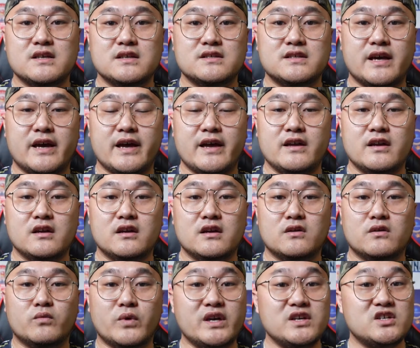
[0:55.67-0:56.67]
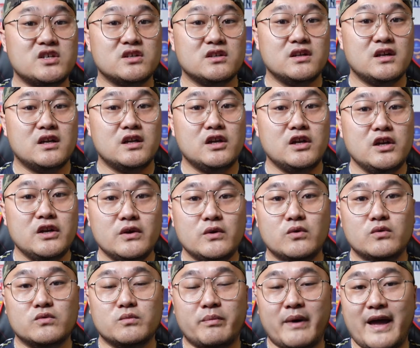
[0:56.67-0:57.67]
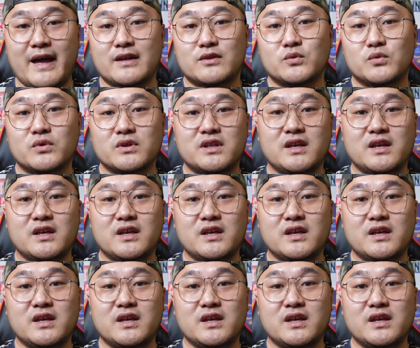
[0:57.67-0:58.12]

在维持了六百多